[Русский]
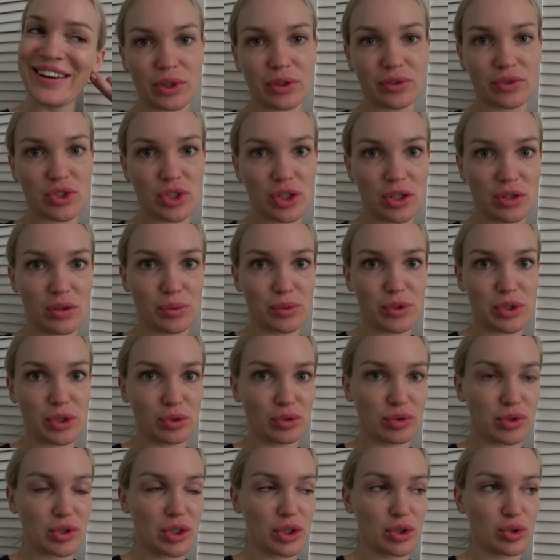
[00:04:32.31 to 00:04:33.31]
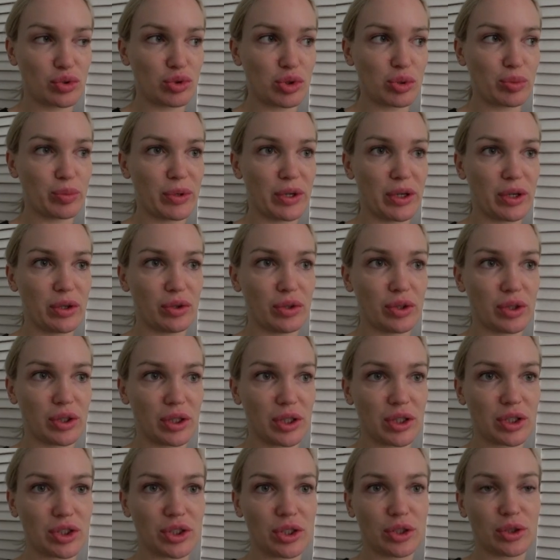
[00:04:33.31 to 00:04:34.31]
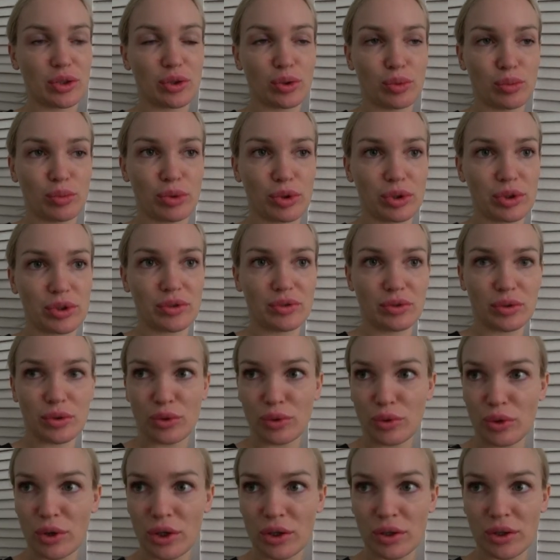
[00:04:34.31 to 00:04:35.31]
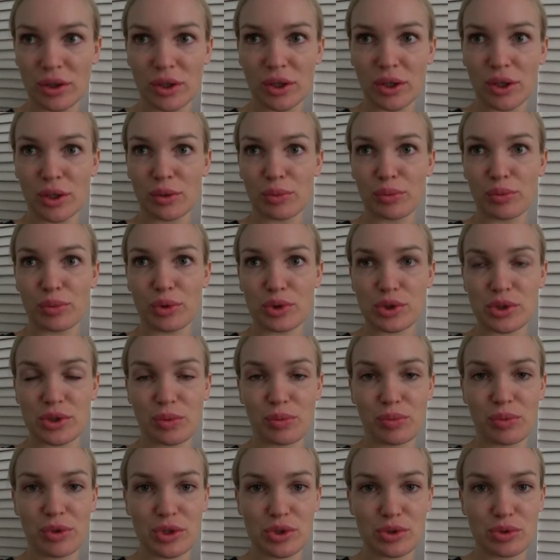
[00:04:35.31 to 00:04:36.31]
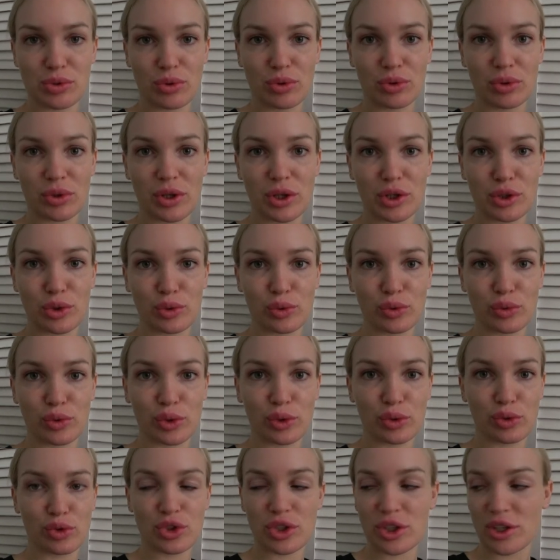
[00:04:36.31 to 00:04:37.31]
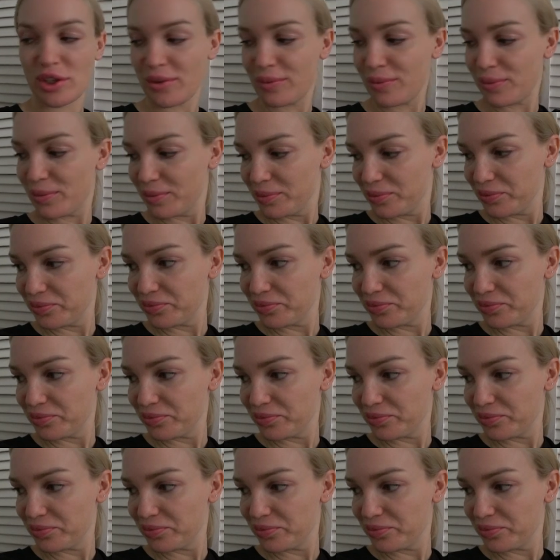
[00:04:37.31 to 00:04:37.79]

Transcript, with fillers: Вчера вообще он захожу в спальню, они лежат друг против друга. Просто песню он лию включаем.